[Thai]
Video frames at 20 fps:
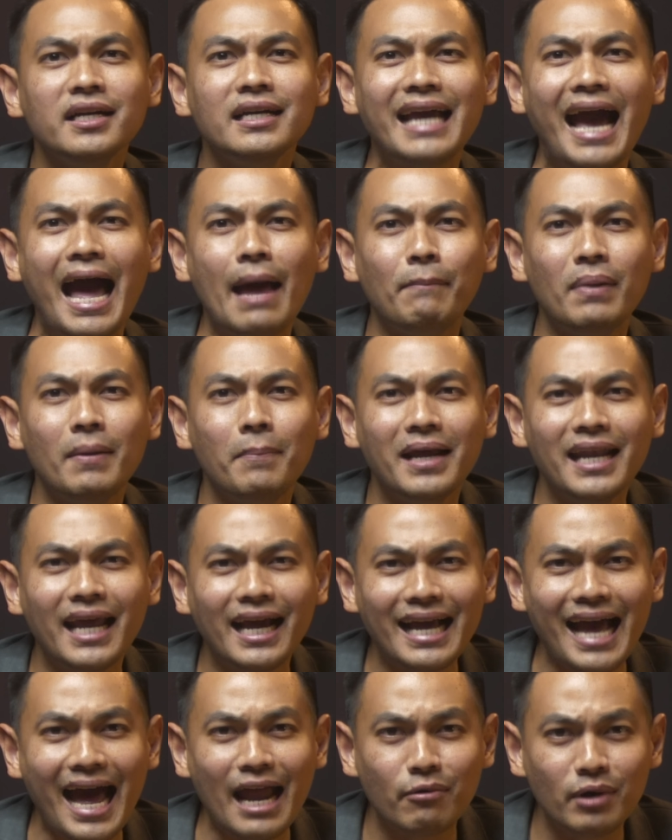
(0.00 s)
งการเป็นพนั
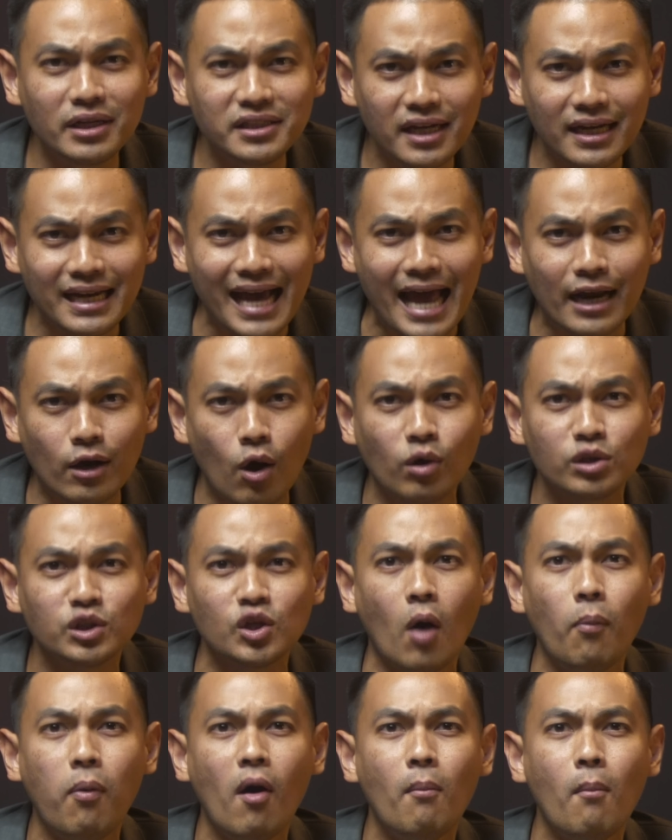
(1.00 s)
กงานราชการของส
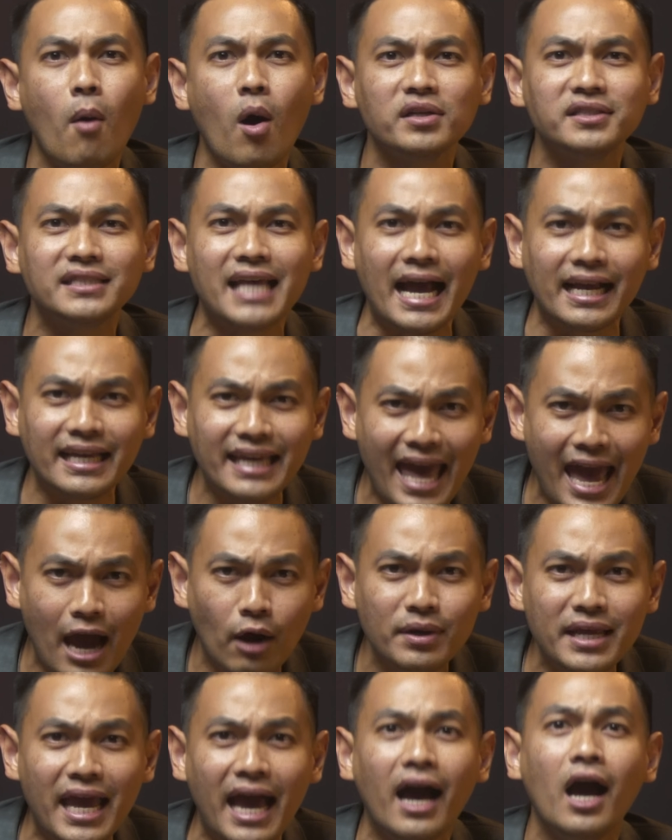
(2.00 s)
อพม สาแก้ว
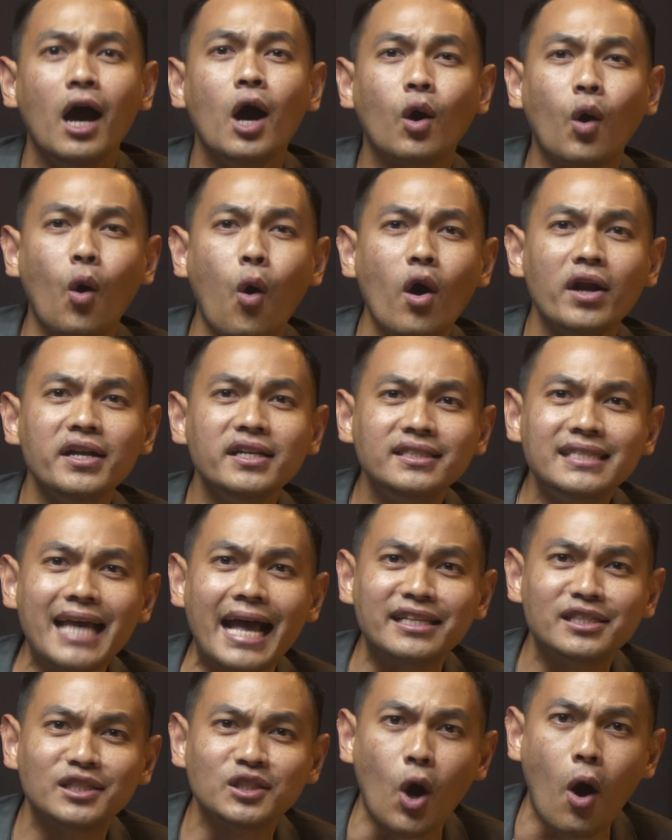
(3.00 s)
เนี่ย คน
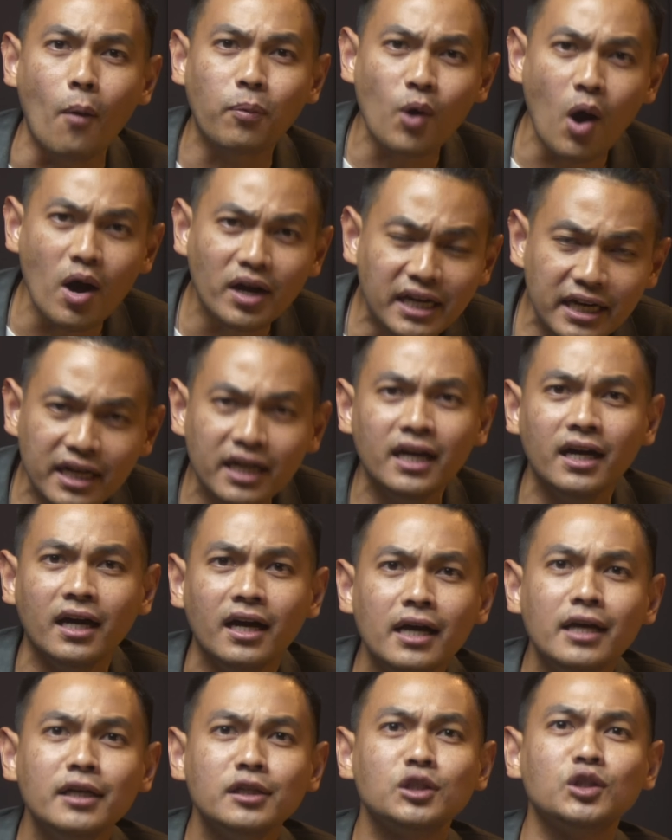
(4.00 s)
จัดสอบก็คือ
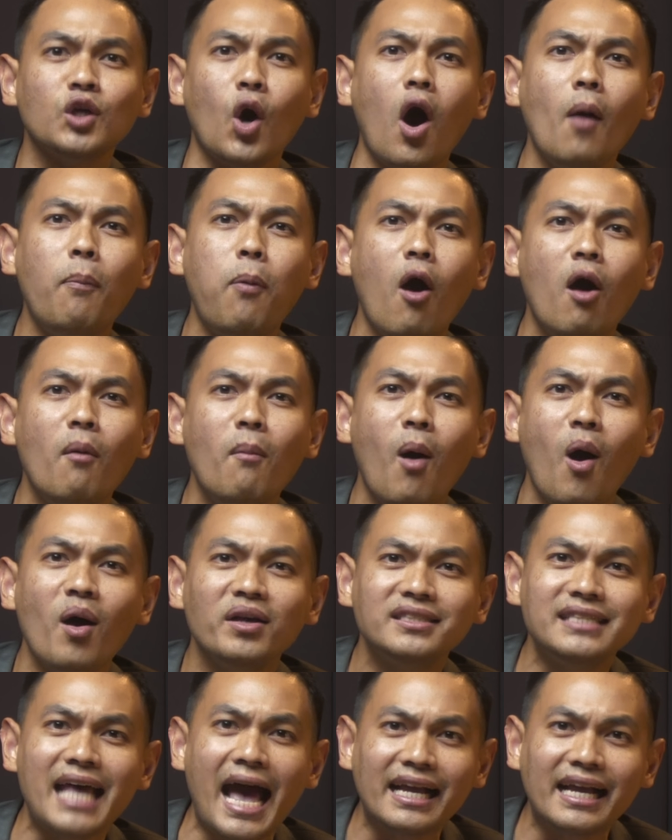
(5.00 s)
สอพม ส